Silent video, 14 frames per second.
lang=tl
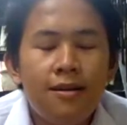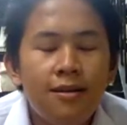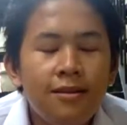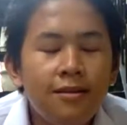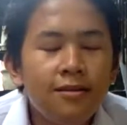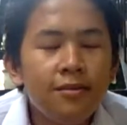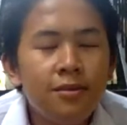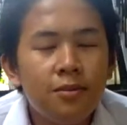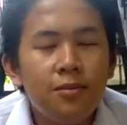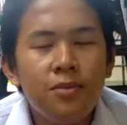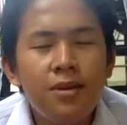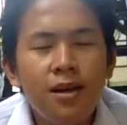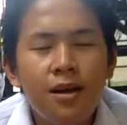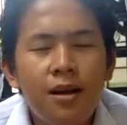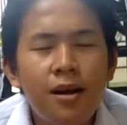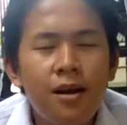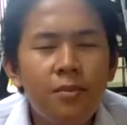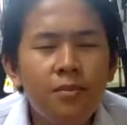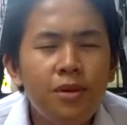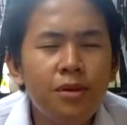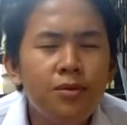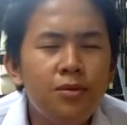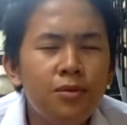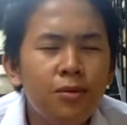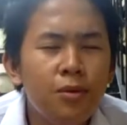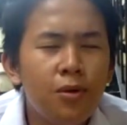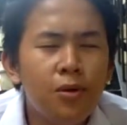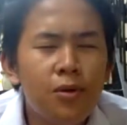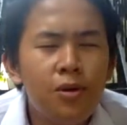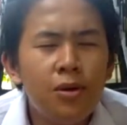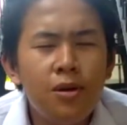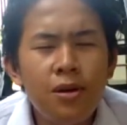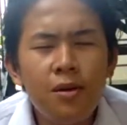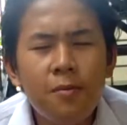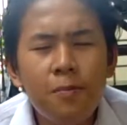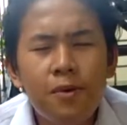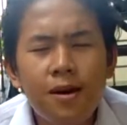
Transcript: Ang damdamin ko'y